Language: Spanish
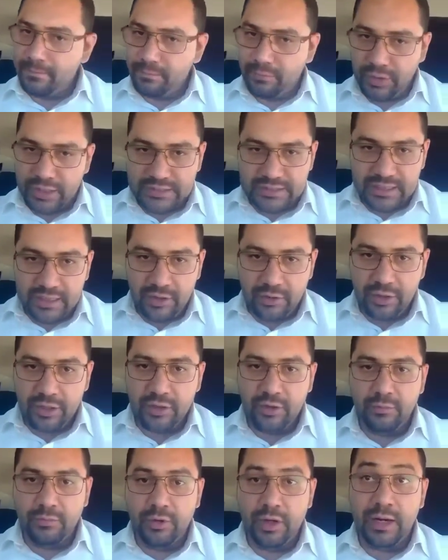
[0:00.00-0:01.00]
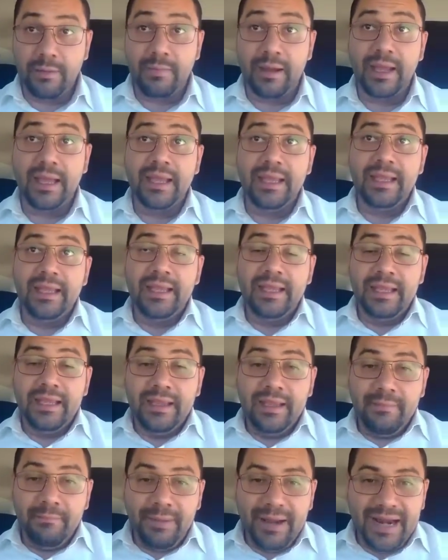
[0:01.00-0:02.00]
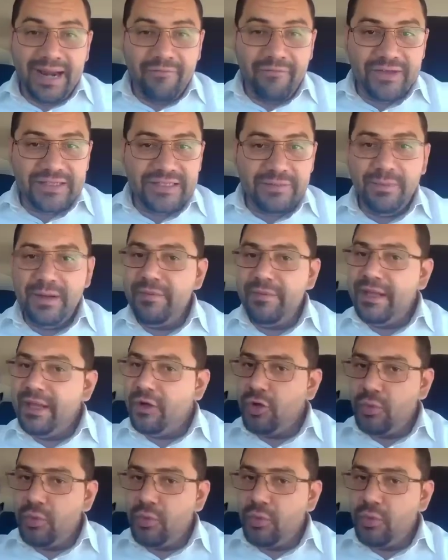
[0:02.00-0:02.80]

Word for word: Por ese lado no hay ningún problema. Para la fase previa,